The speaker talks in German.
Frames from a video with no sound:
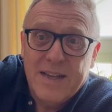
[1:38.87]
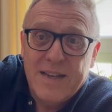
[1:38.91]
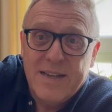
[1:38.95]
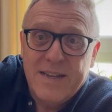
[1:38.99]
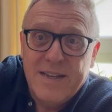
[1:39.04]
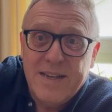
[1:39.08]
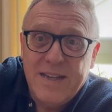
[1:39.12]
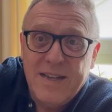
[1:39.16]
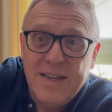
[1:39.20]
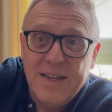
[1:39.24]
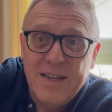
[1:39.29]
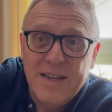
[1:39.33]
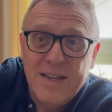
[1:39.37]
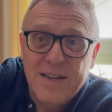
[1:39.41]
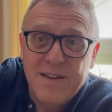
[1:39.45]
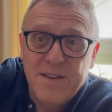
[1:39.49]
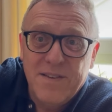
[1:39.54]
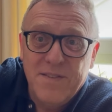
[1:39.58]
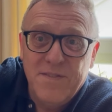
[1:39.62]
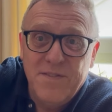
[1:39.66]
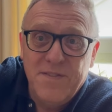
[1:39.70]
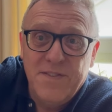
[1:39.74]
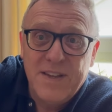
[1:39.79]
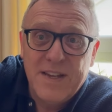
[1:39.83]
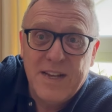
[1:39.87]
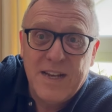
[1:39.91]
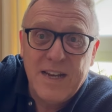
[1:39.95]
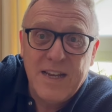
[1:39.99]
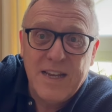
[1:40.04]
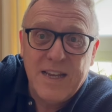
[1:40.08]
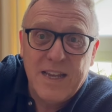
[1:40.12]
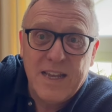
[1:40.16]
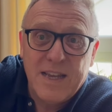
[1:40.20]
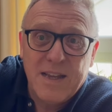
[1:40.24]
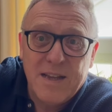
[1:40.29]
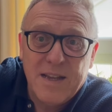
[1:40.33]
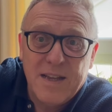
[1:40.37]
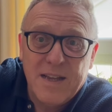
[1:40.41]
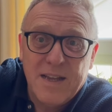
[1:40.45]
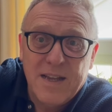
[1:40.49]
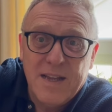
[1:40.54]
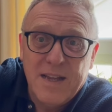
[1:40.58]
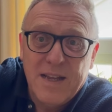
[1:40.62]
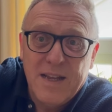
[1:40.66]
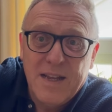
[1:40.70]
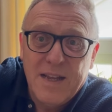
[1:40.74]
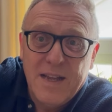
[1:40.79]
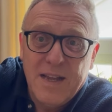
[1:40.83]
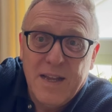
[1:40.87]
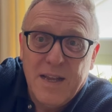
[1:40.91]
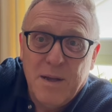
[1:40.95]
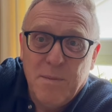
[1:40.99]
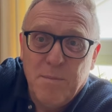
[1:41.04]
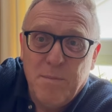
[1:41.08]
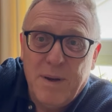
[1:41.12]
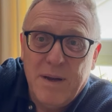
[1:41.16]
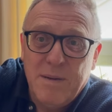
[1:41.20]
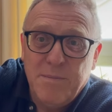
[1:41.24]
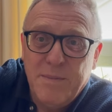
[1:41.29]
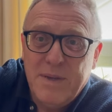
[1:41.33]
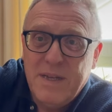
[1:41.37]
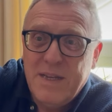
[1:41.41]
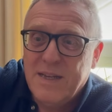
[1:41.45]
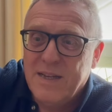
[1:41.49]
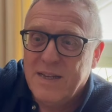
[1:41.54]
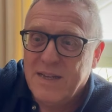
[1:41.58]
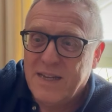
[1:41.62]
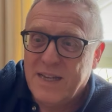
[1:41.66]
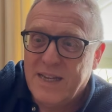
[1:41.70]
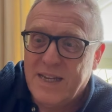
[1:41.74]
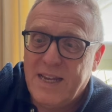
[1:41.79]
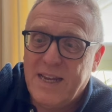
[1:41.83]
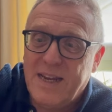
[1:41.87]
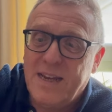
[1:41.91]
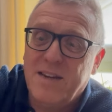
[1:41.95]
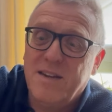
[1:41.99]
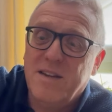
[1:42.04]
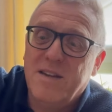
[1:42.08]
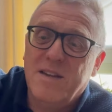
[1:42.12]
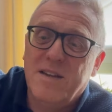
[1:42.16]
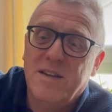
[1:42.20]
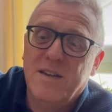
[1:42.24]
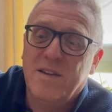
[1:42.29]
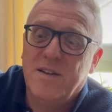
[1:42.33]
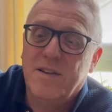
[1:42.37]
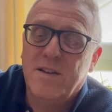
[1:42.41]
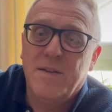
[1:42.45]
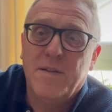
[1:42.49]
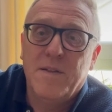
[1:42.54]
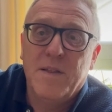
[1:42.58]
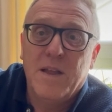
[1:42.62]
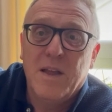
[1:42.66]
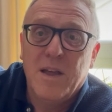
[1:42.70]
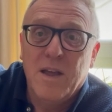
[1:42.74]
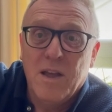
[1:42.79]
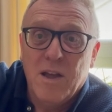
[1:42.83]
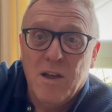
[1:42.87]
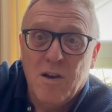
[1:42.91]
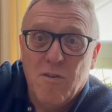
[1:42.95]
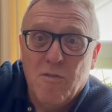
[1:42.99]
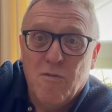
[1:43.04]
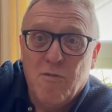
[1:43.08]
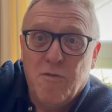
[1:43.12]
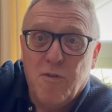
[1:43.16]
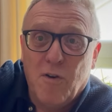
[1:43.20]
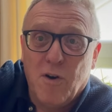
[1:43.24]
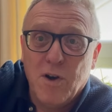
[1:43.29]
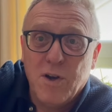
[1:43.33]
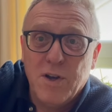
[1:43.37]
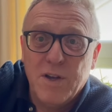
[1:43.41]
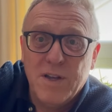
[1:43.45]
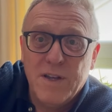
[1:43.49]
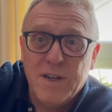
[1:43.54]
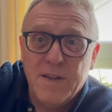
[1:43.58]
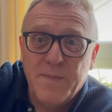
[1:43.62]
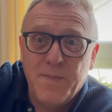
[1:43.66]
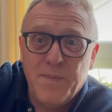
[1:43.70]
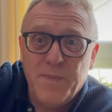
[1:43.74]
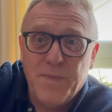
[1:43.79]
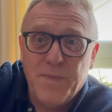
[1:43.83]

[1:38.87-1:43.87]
die wirklich bei mir jede Woche